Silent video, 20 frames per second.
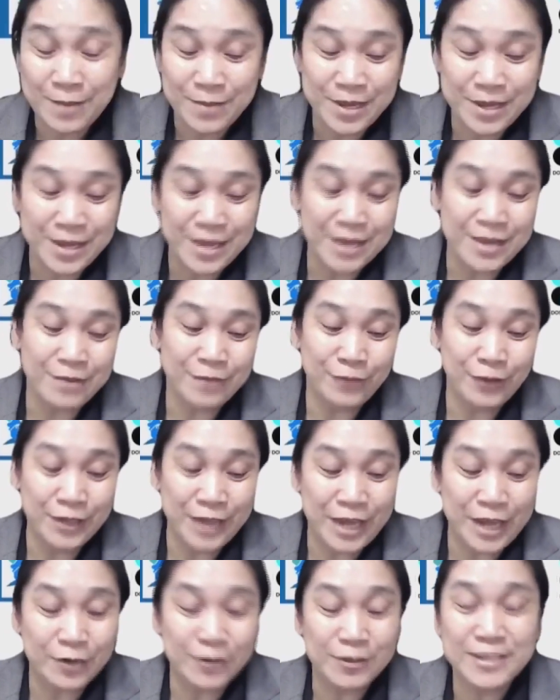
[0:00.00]
Tsunami
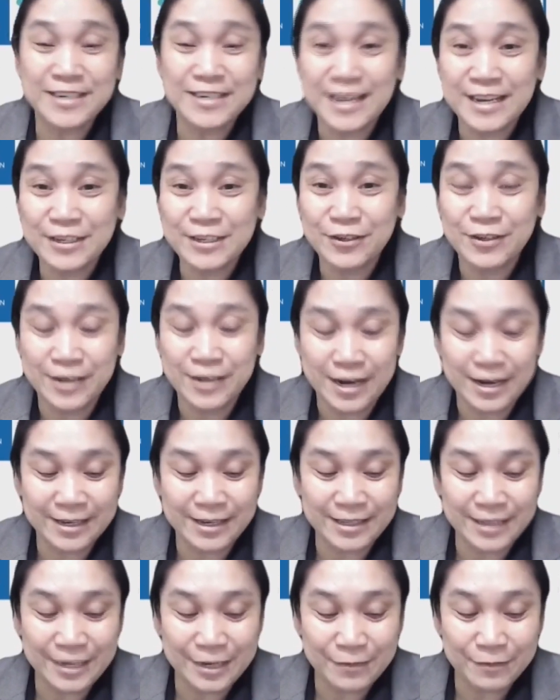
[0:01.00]
Volcano Disaster
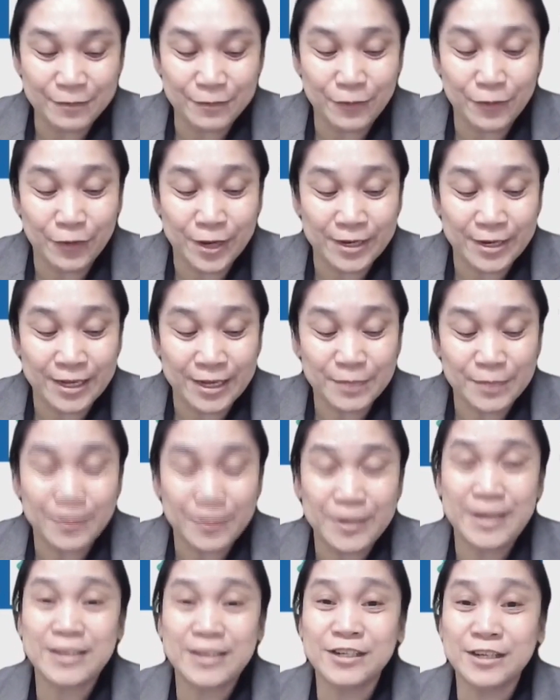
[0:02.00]
Narratives for an
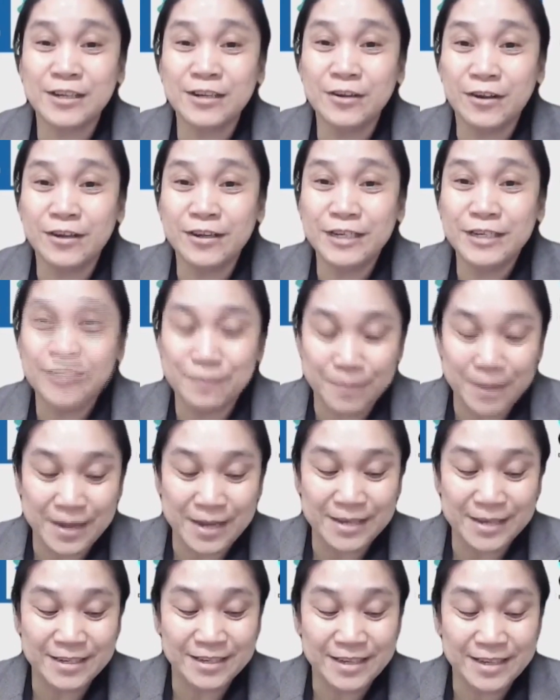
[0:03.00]
Experiential
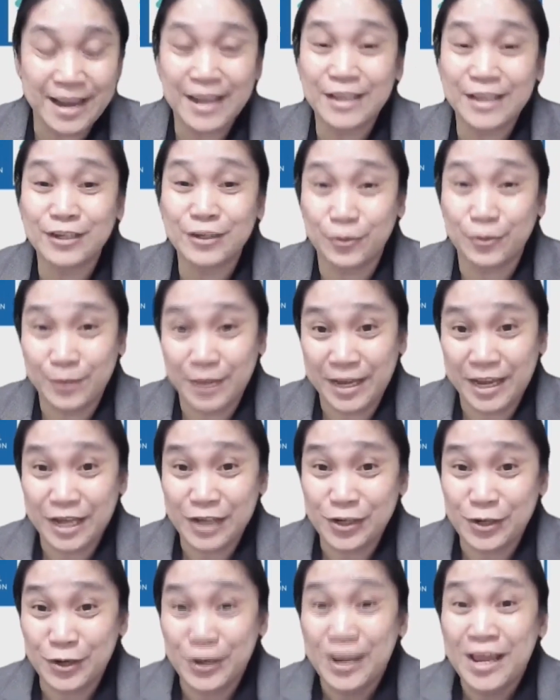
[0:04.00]
Knowledge-Based Science
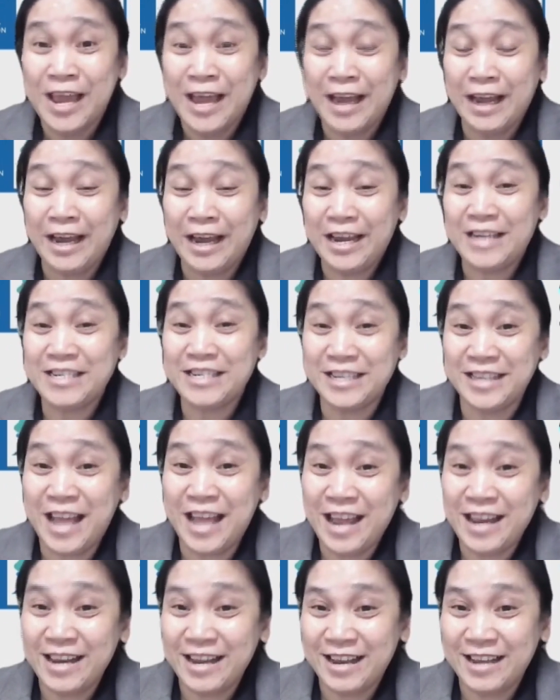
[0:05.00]
Communication. Kaya siya
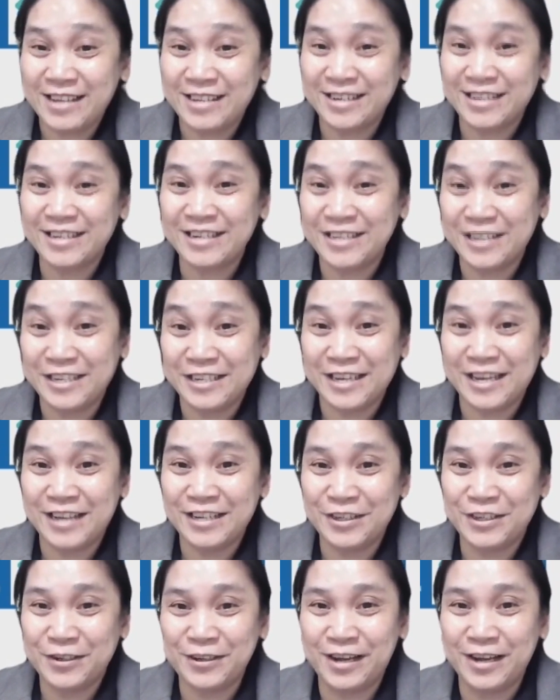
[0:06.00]
DANAS kasi
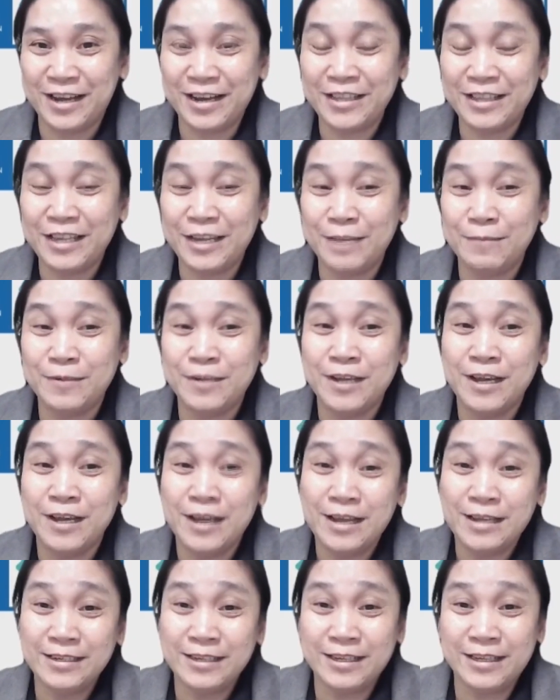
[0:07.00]
Disaster Narratives.
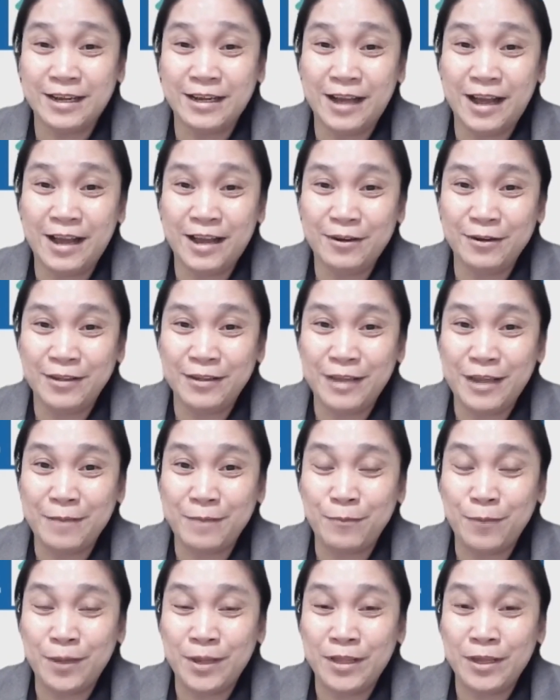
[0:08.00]
Sa Tagalog
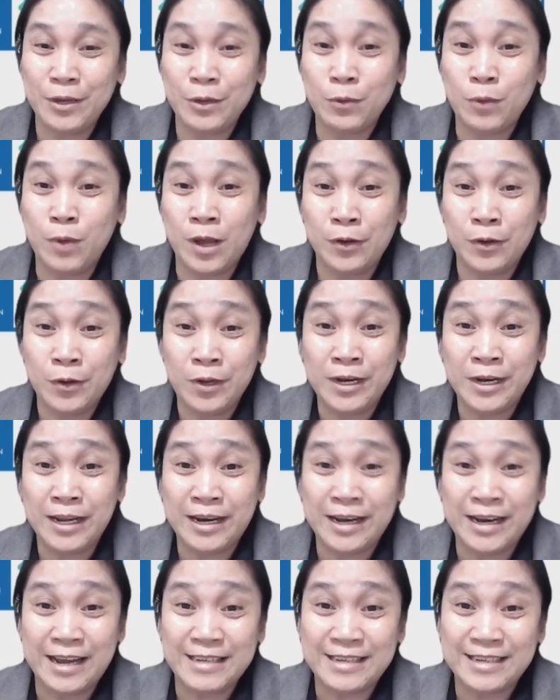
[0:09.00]
din, pwedeng yung ano yung
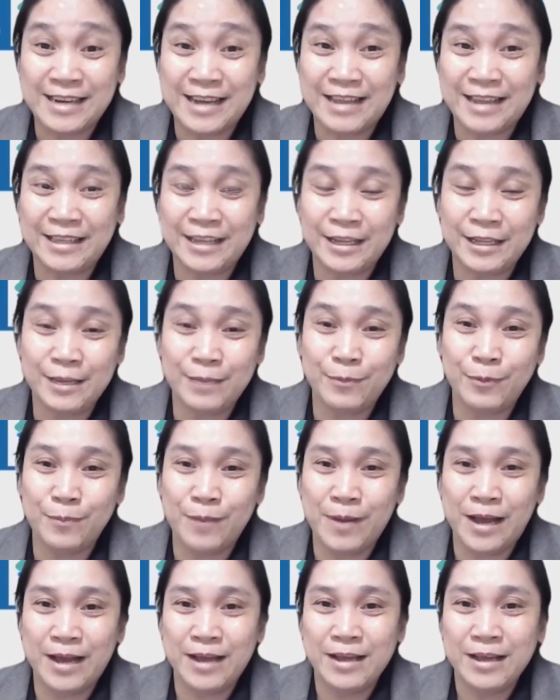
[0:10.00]
naranasan natin, di
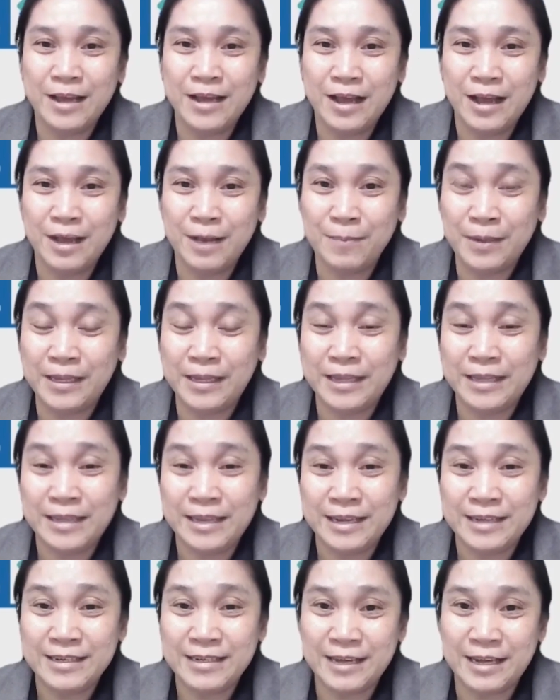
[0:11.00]
po ba? Uh,
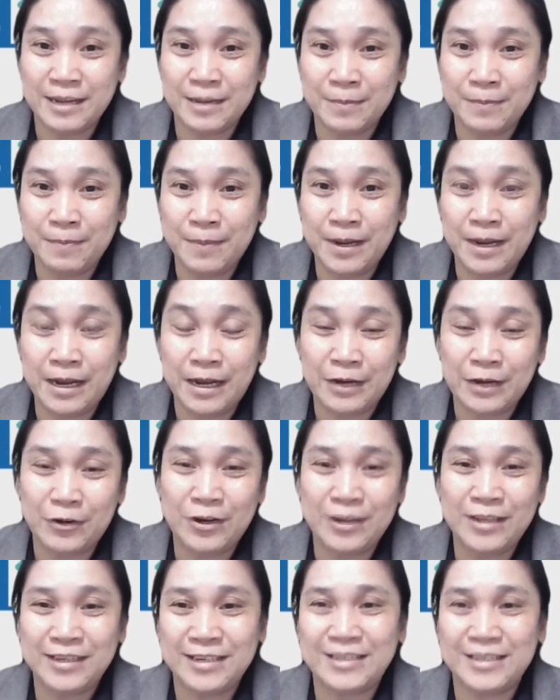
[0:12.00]
pagdating sa
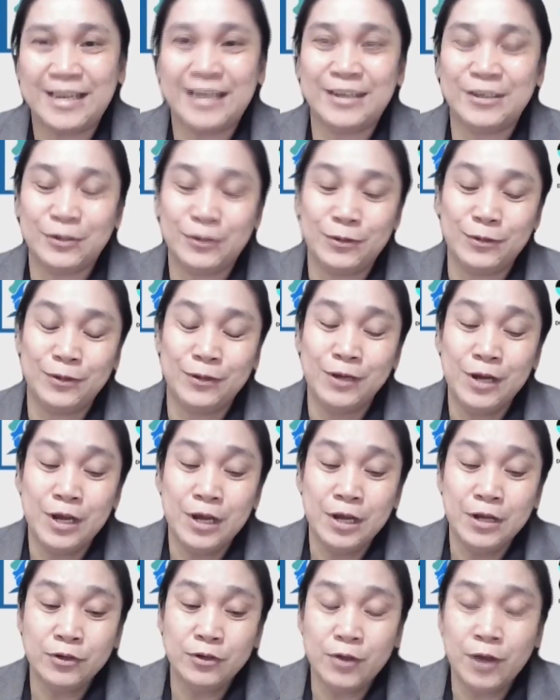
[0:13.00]
pagkakaroon ng disaster.
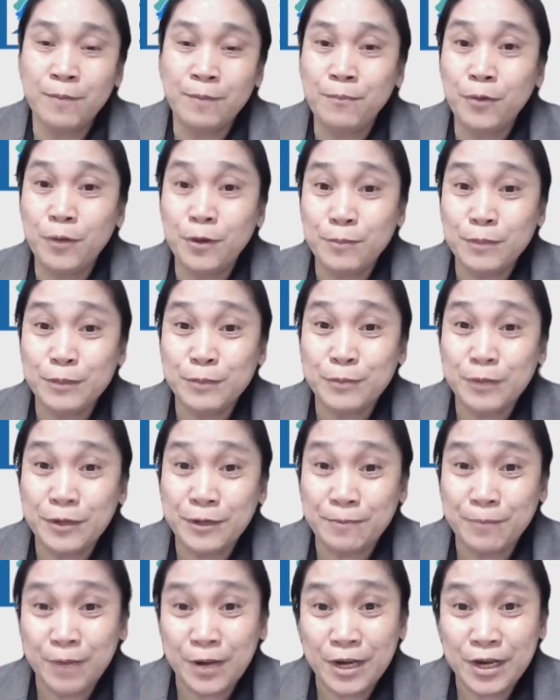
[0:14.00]
So ang purpose
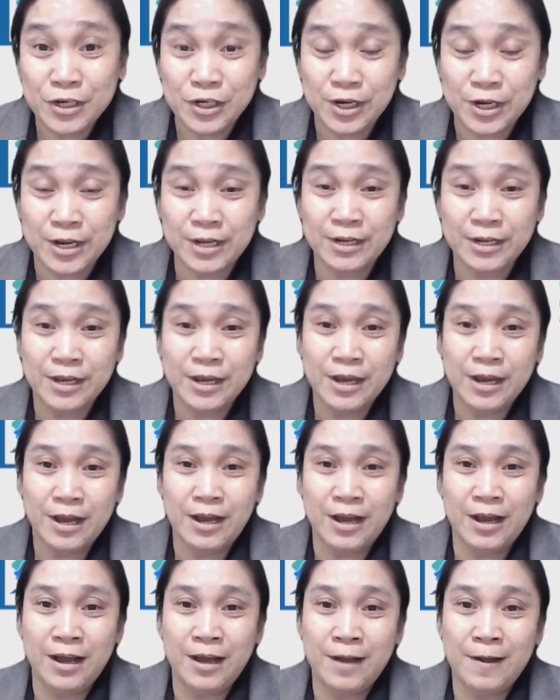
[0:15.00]
po ng project,
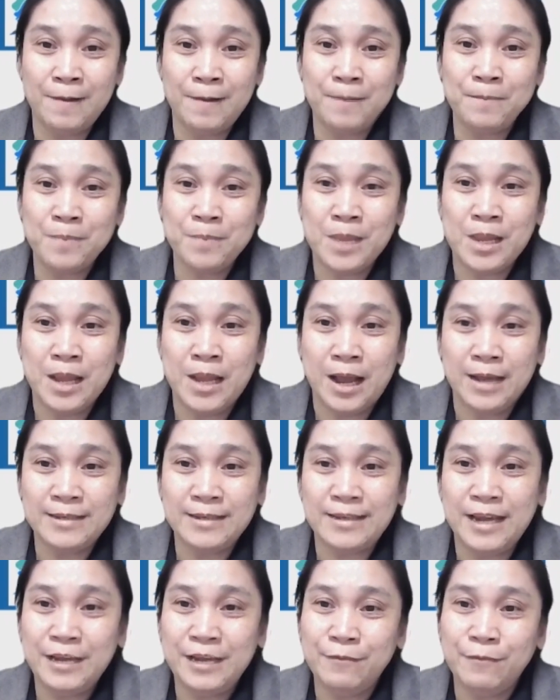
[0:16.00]
um,
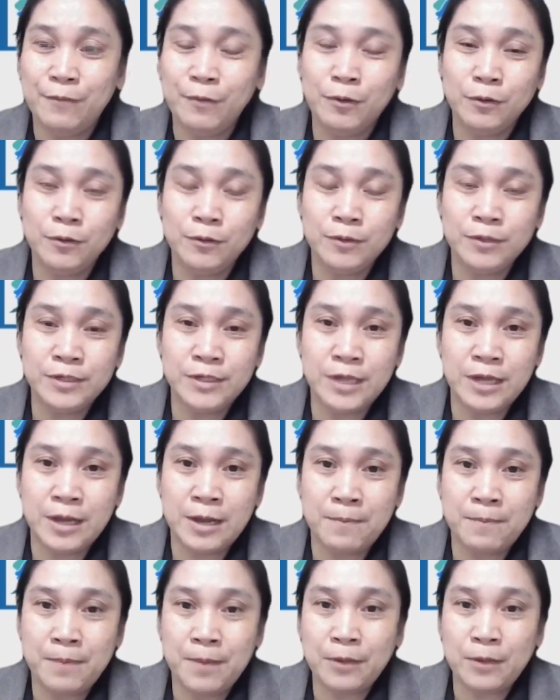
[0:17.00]
aside from dun
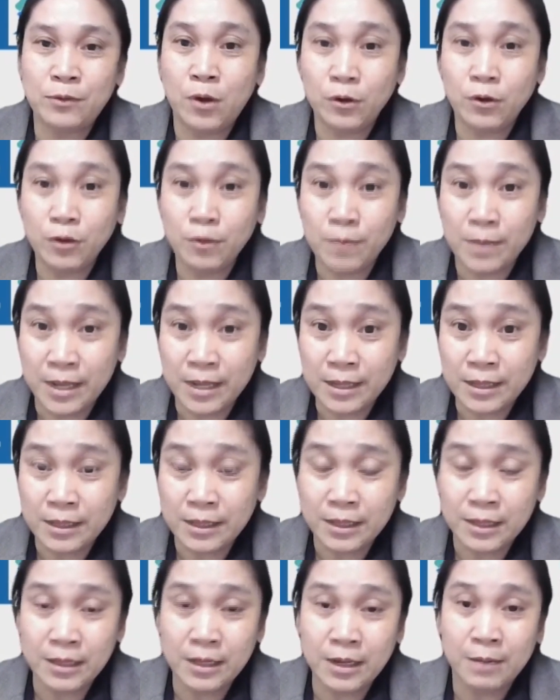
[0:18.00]
sa
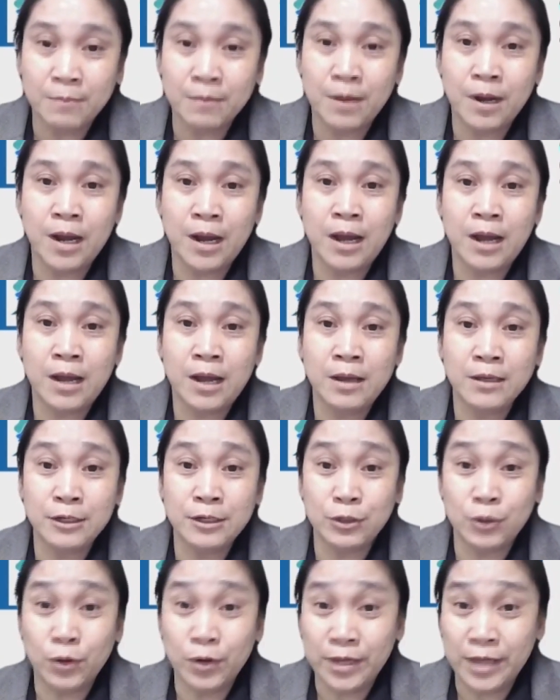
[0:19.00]
pag-document ng mga
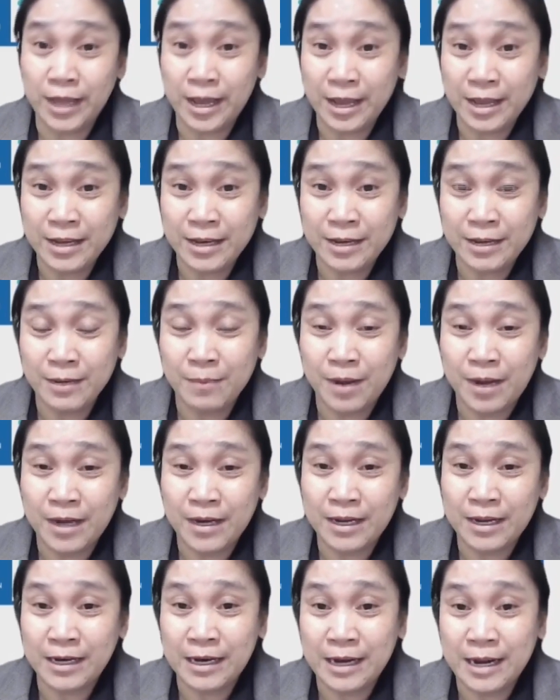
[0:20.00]
istorya ng
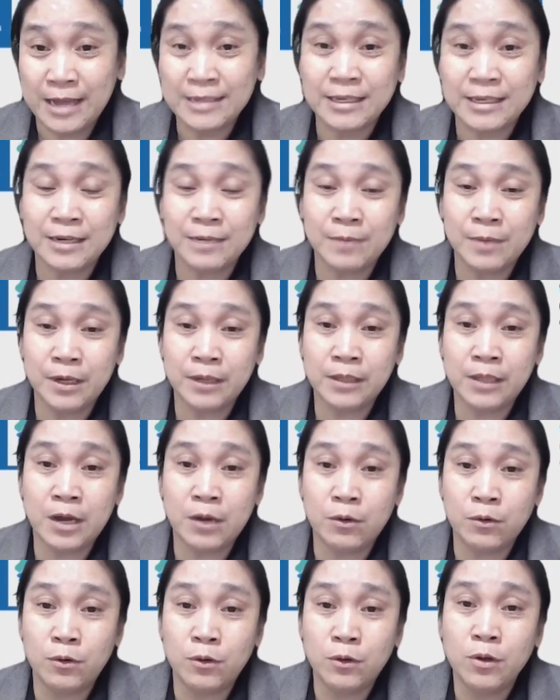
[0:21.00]
mga naranasan ng mga
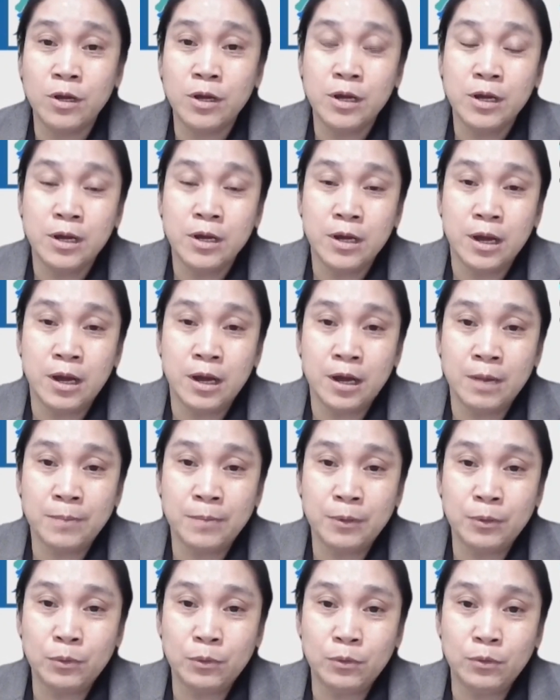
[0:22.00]
tao
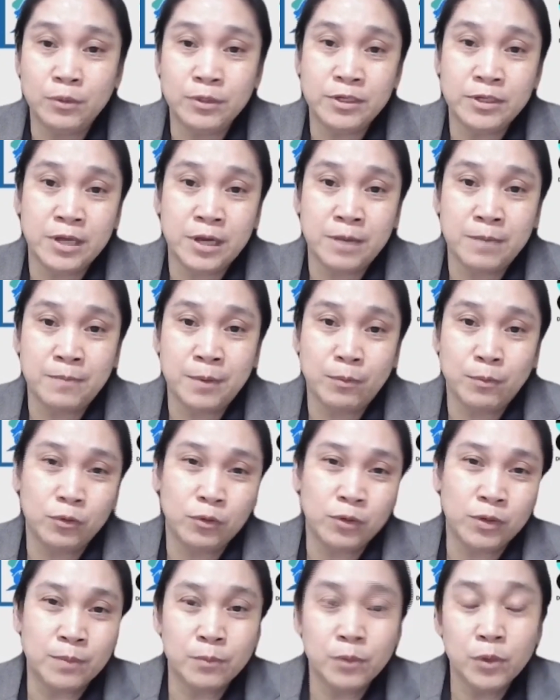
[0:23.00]
uh, patungkol sa
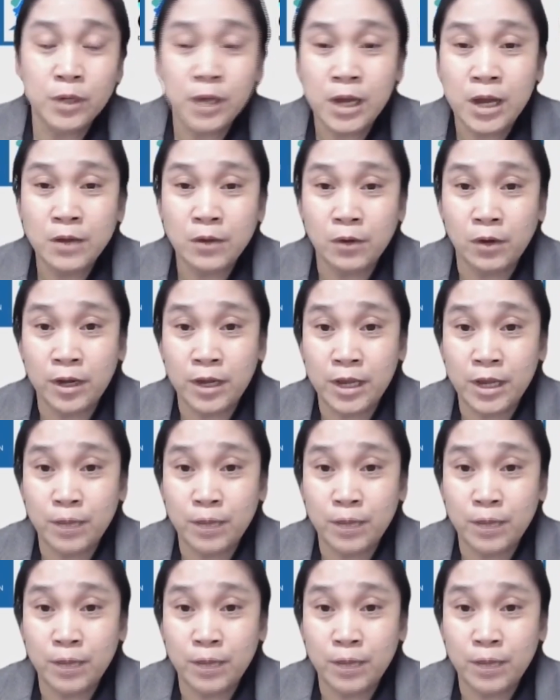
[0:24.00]
pagputok ng bulkan